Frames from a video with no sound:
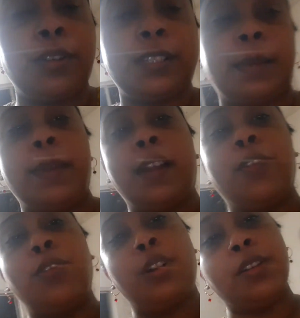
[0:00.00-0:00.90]
হয়ে যাবে আর
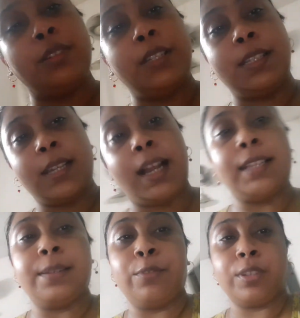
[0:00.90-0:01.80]
ও এখন নিচে
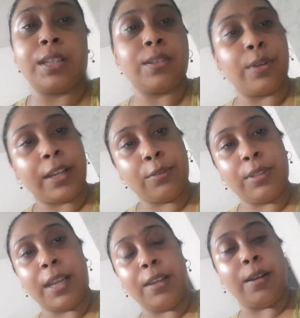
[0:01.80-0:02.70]
কাজে বসেছে ওর একটু
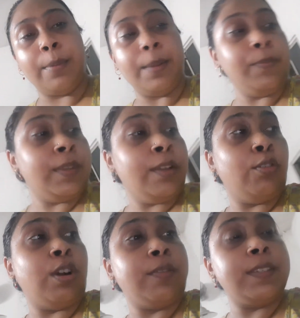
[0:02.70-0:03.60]
দেরি হবে
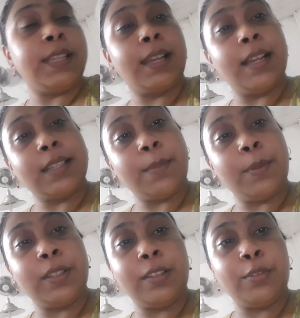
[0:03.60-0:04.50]
ও অফিস থেকে আসার
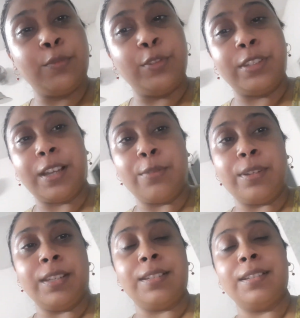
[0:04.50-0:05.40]
পথে একটু ফুচকাও
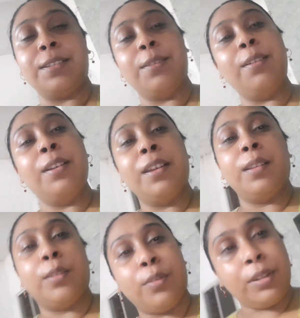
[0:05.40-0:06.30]
নিয়ে এসেছিলো
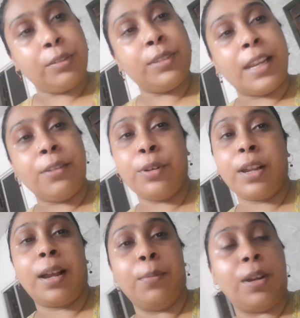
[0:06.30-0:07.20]
তো একটু দেরি
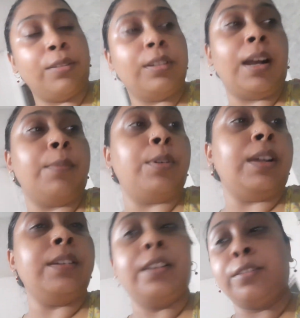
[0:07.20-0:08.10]
করে খাবো এখন খাবো
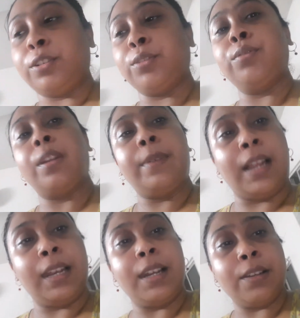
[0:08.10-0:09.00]
না ততক্ষণ আমি
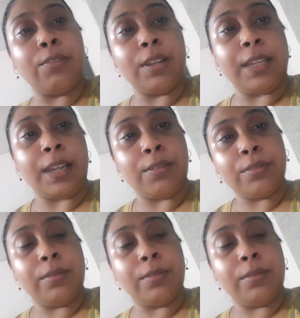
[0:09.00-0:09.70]
রান্নাটা করে নিই কেন